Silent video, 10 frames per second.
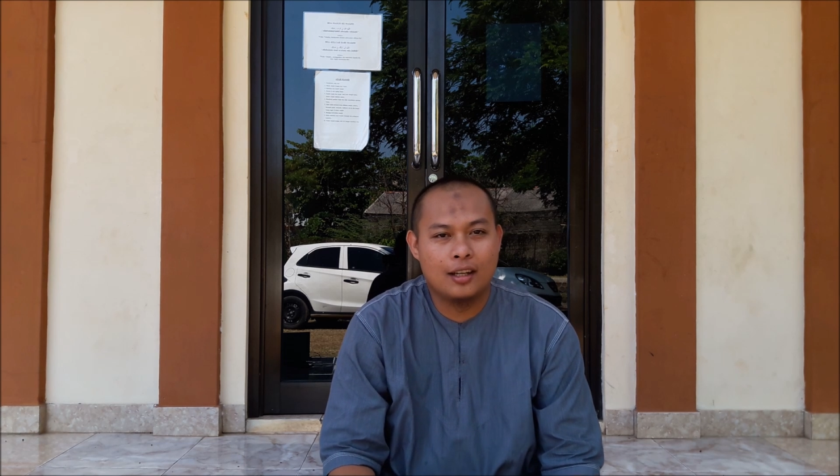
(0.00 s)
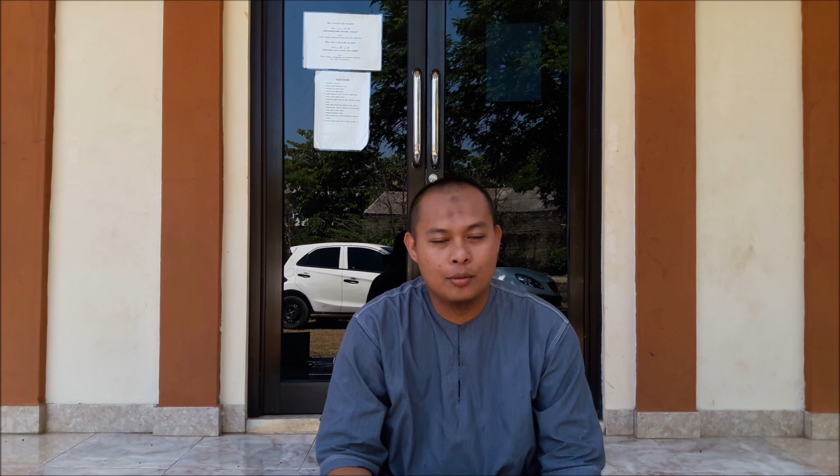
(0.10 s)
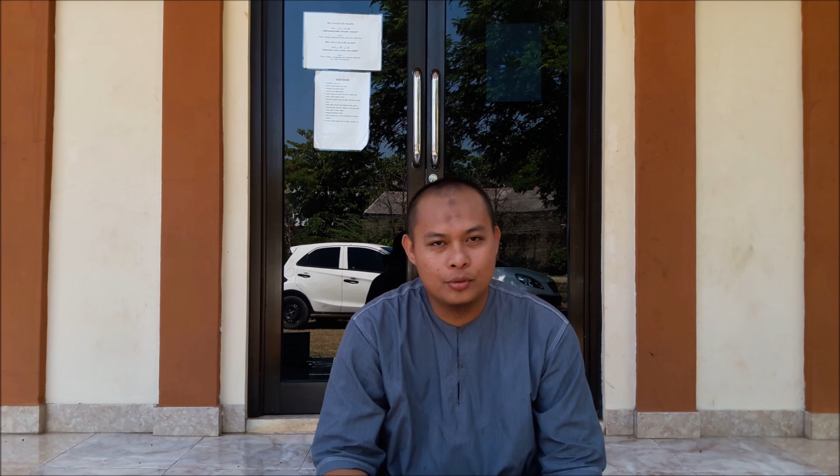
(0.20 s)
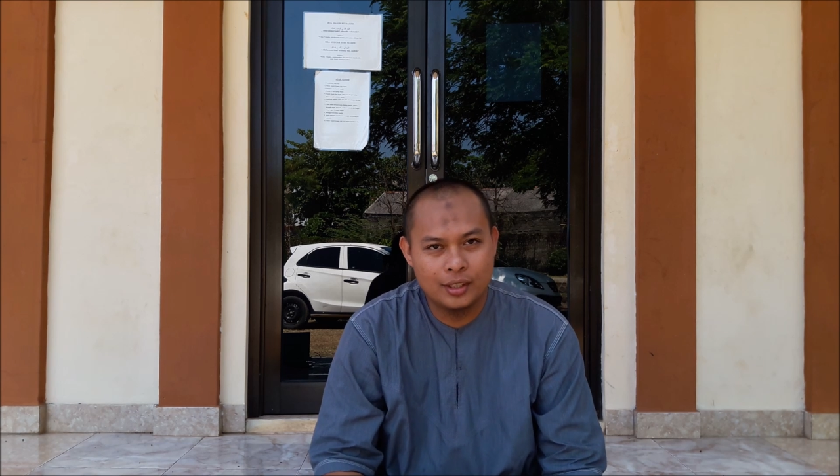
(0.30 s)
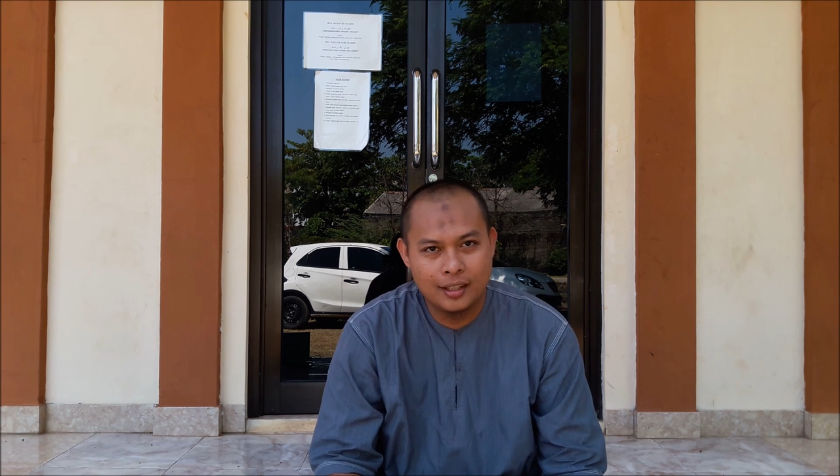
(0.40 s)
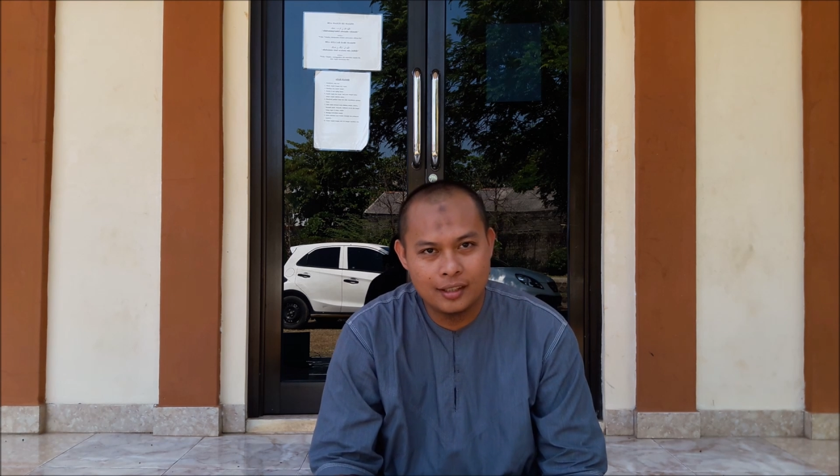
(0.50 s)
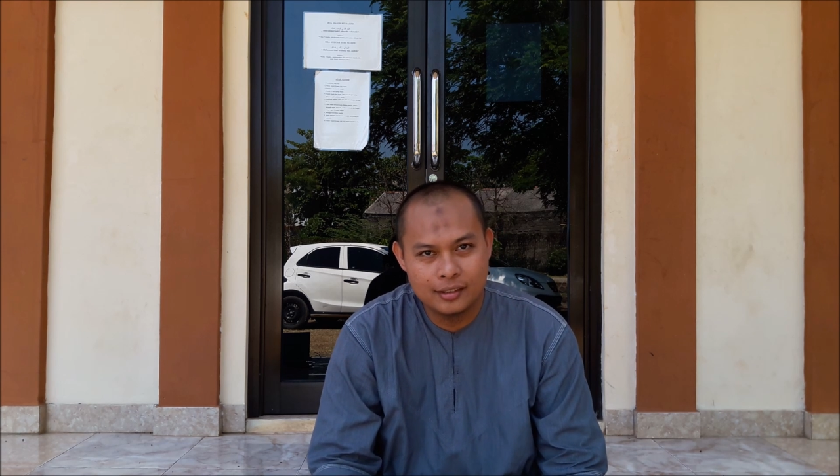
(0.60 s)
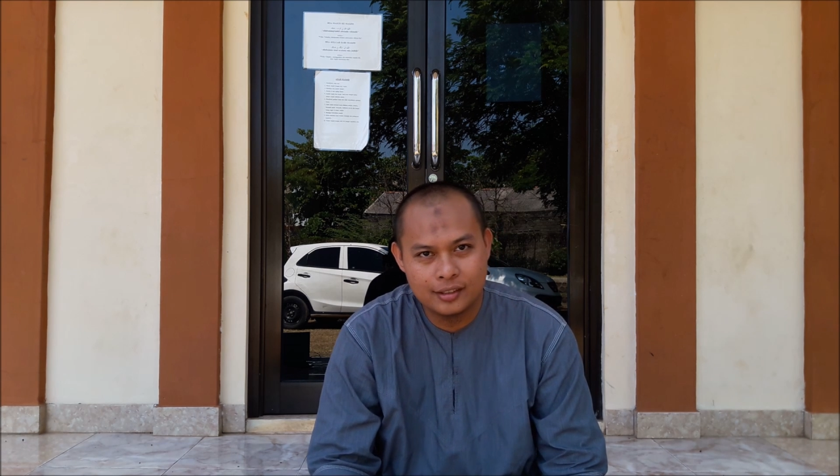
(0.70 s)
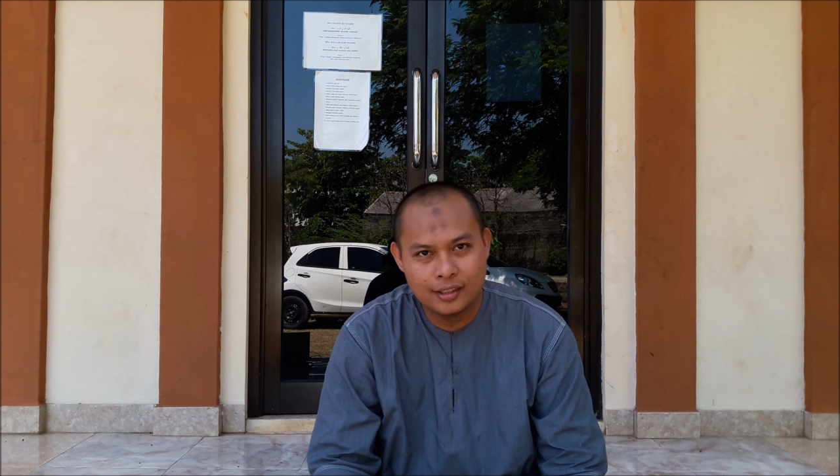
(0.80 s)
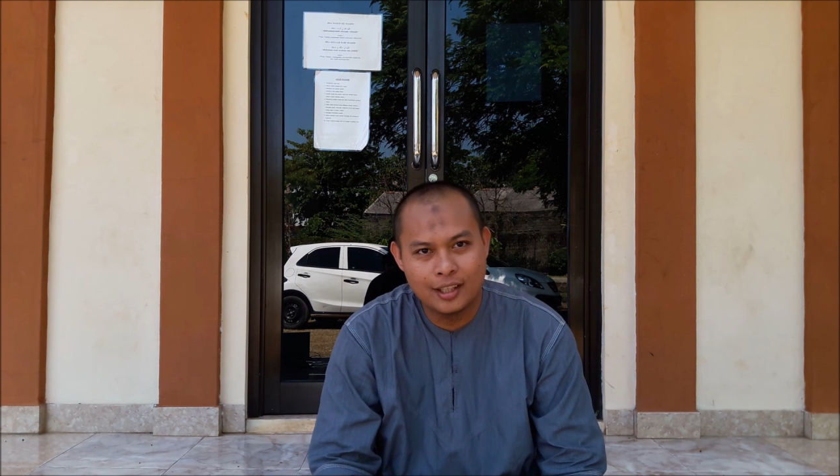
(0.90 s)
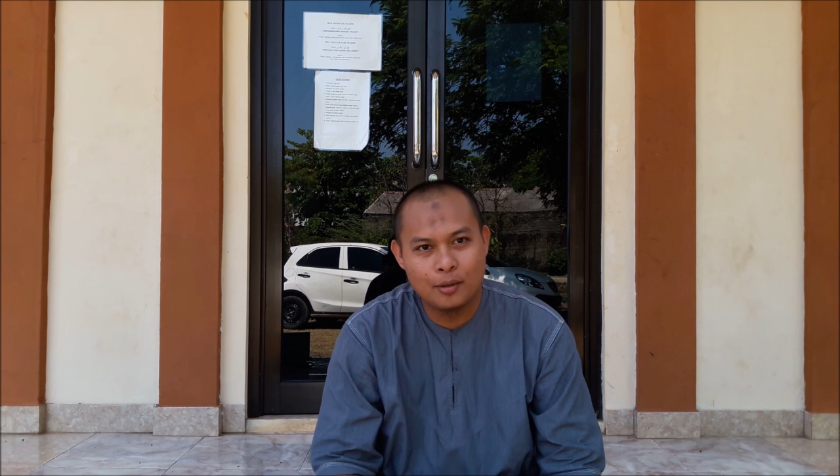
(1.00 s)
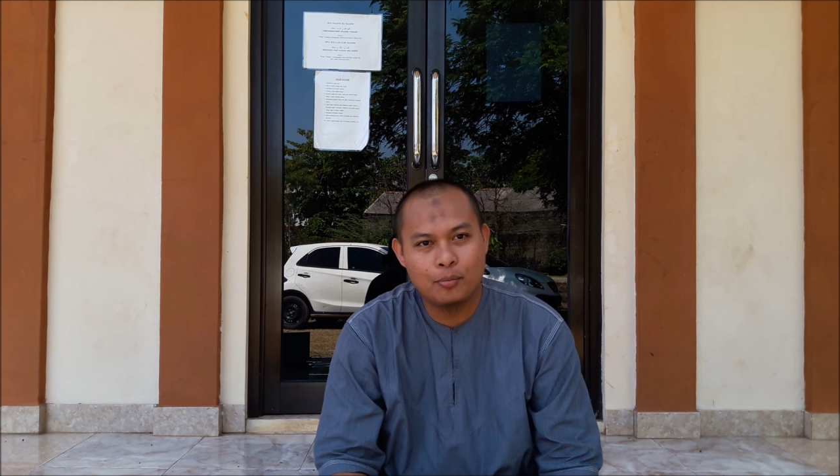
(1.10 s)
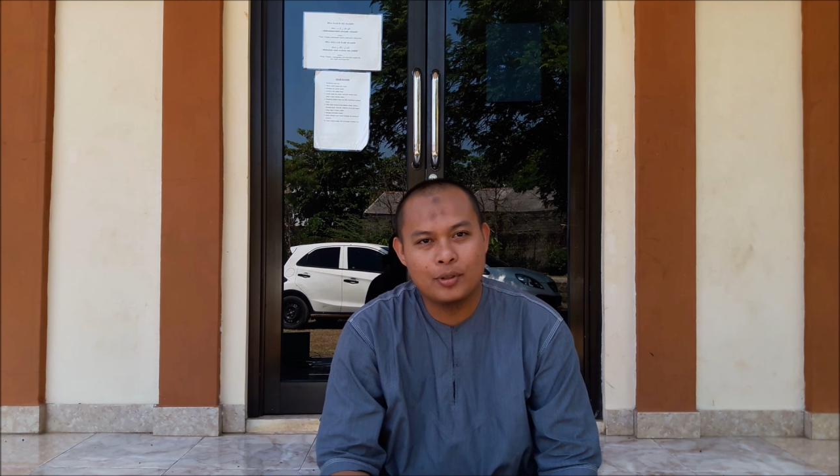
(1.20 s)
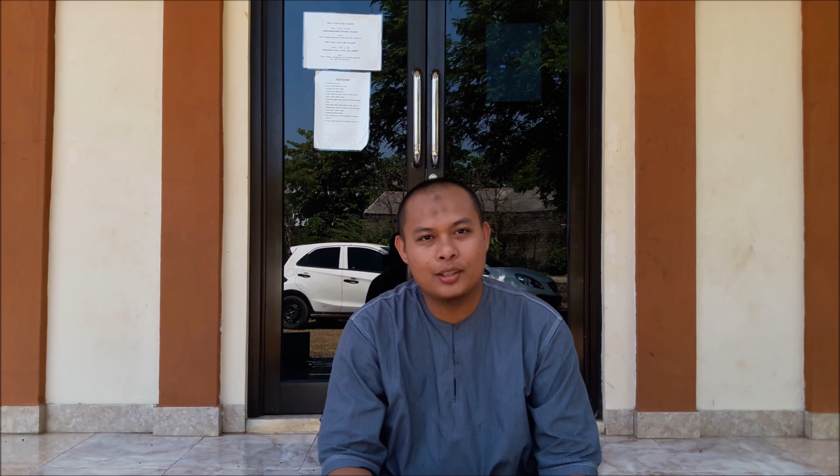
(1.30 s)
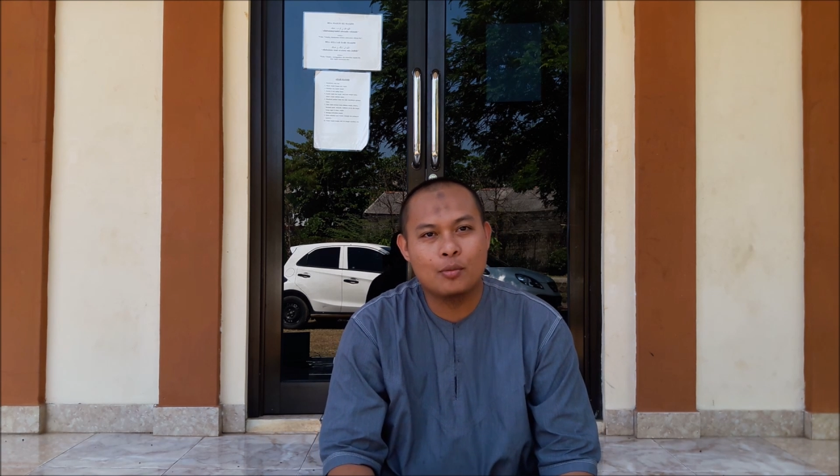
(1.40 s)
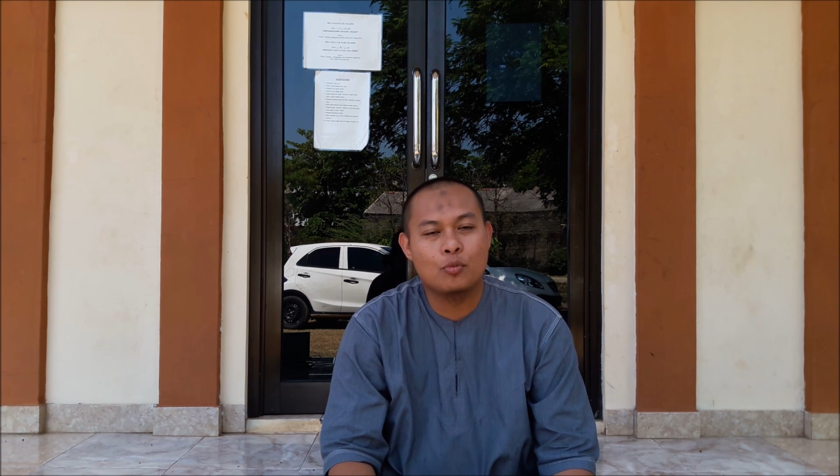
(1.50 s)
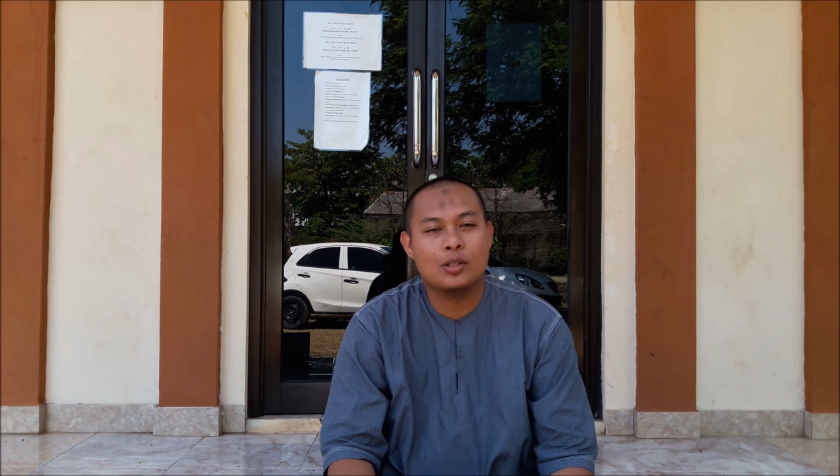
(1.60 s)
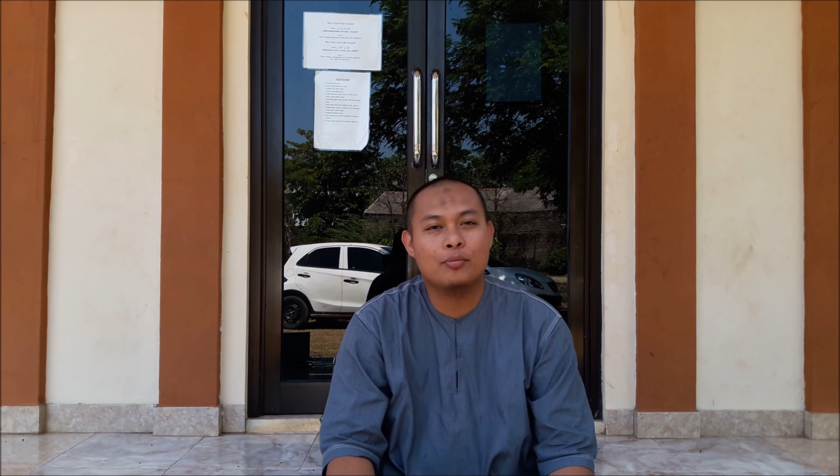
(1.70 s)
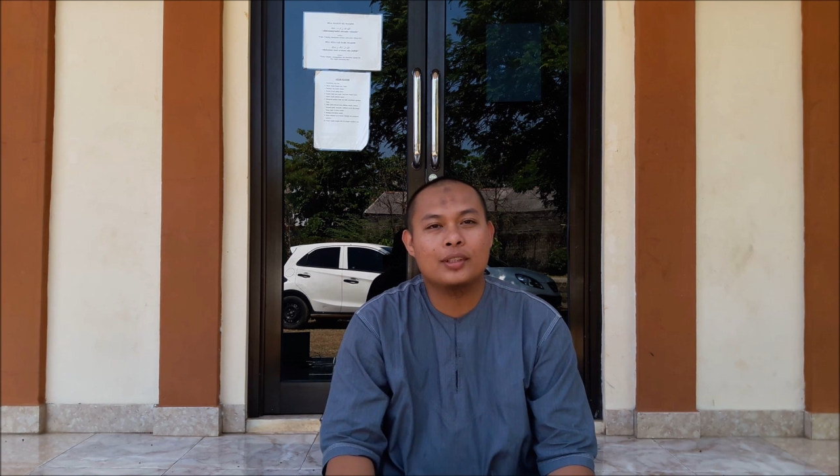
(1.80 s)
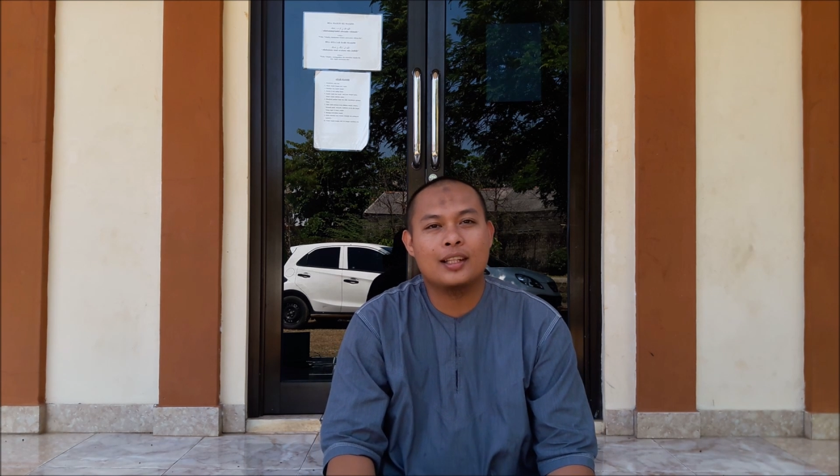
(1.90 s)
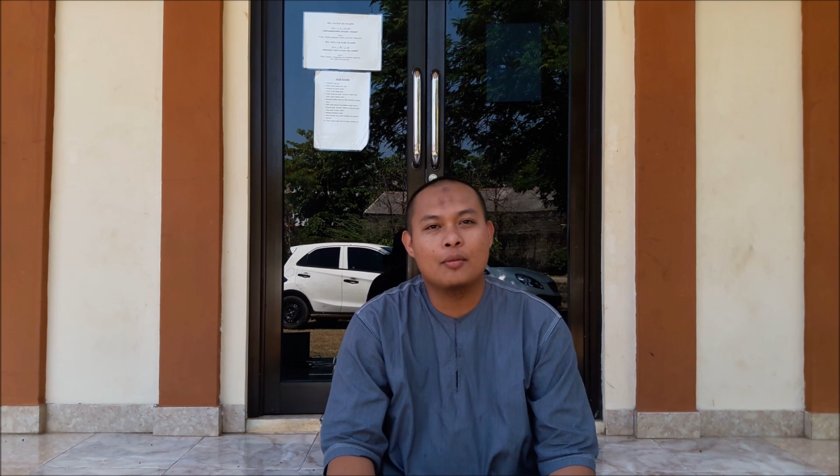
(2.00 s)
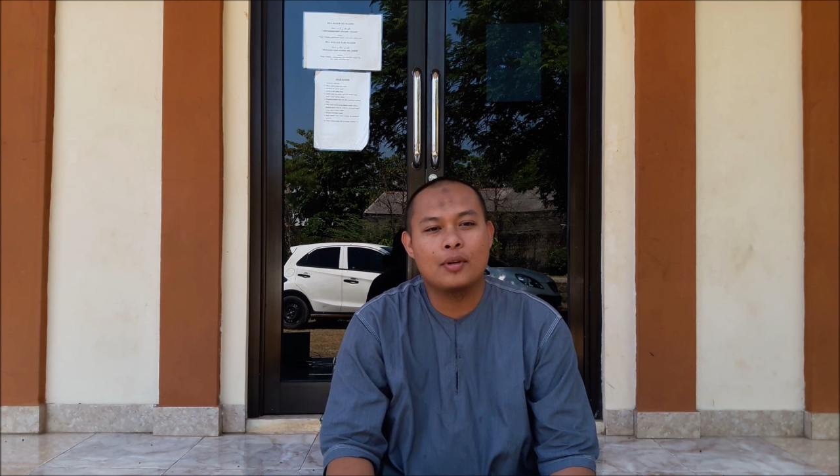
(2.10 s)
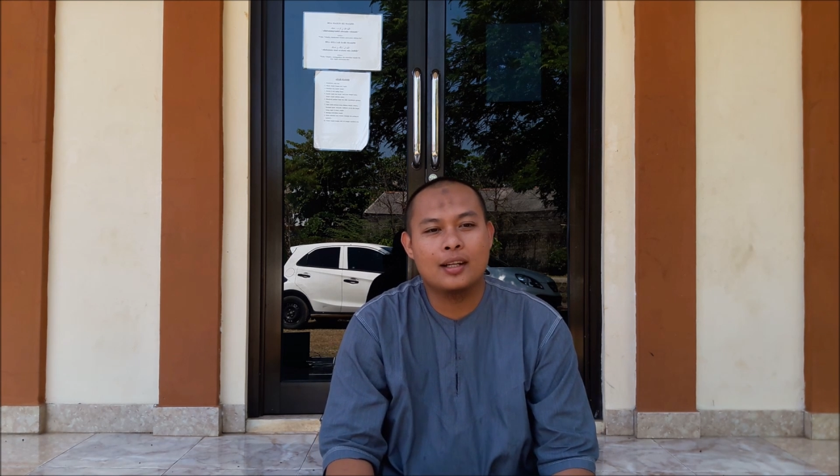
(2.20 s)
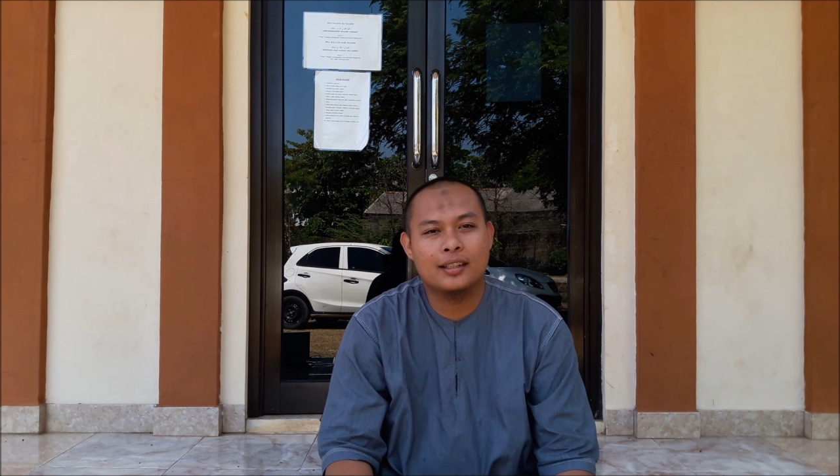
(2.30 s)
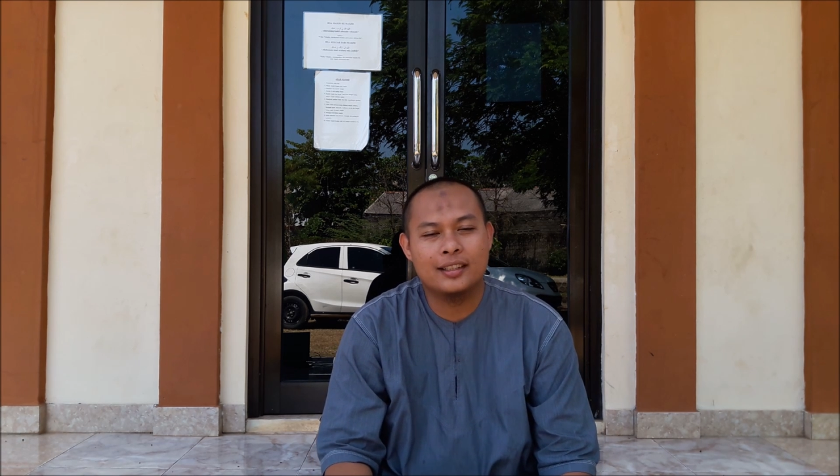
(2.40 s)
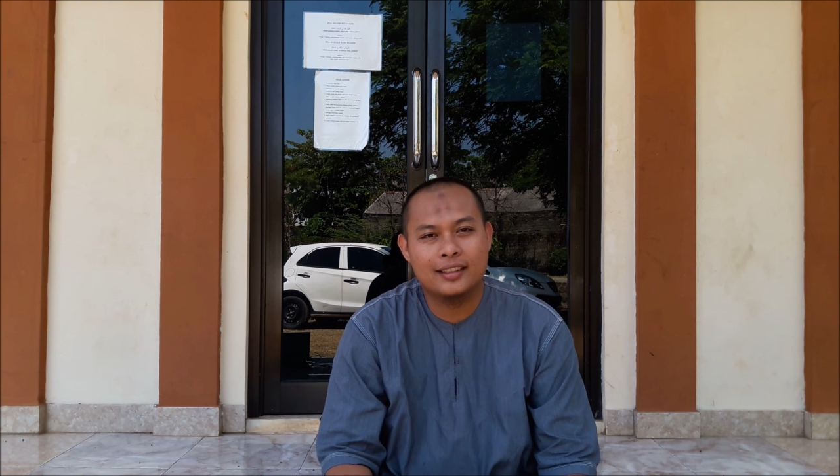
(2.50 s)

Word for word: Alhamdulillah setelah pertemuan pertama